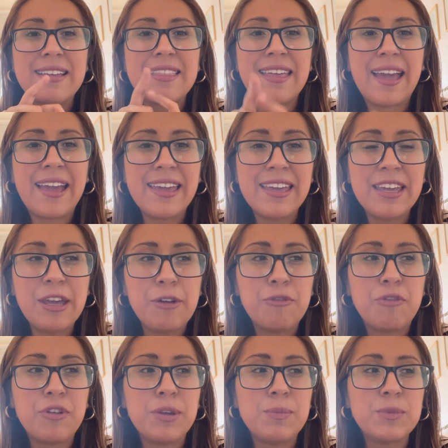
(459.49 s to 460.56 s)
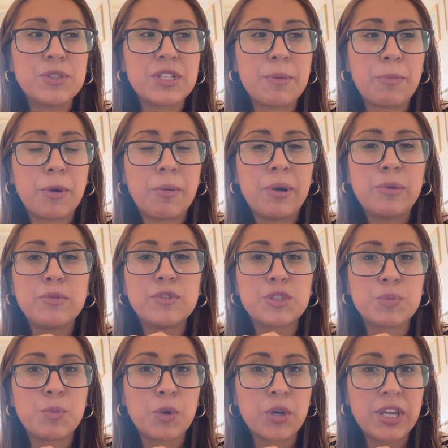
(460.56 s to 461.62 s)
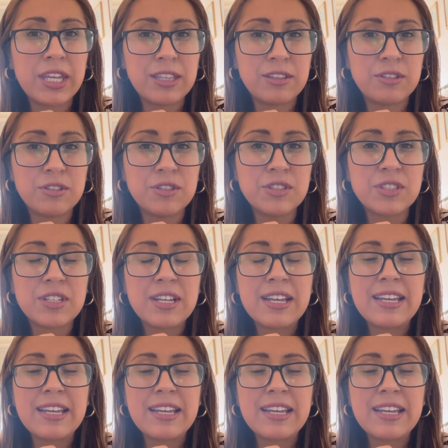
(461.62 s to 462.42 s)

de ahí fuimos a probar unos mojitos